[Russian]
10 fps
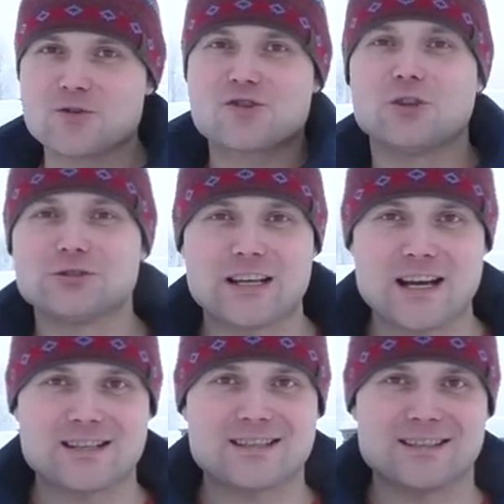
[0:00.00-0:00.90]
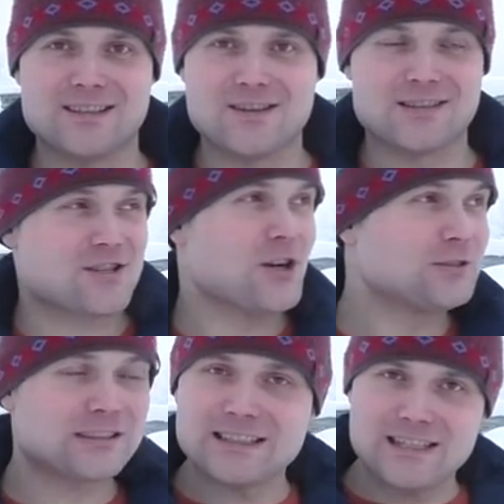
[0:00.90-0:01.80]
он желтый кажется, серьезно,
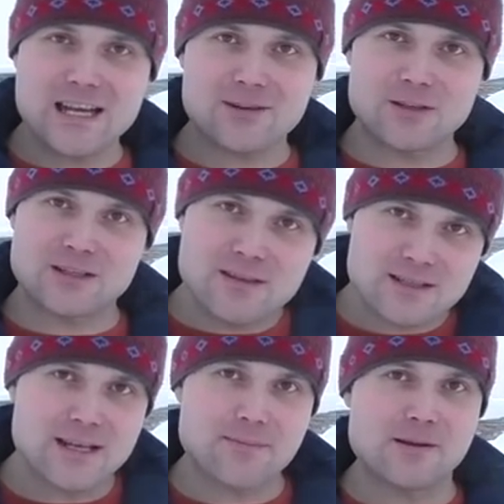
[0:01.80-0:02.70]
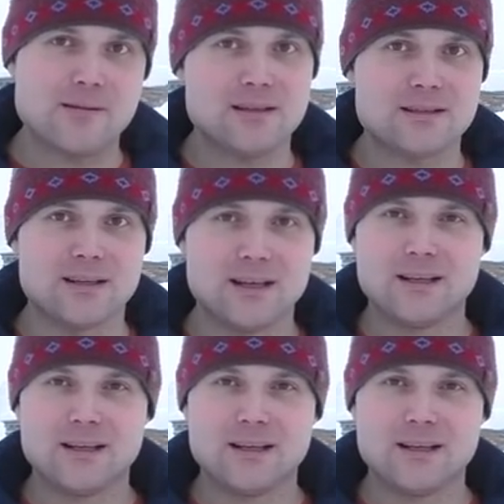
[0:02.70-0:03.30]
желтый снег у нас везде, понимаете?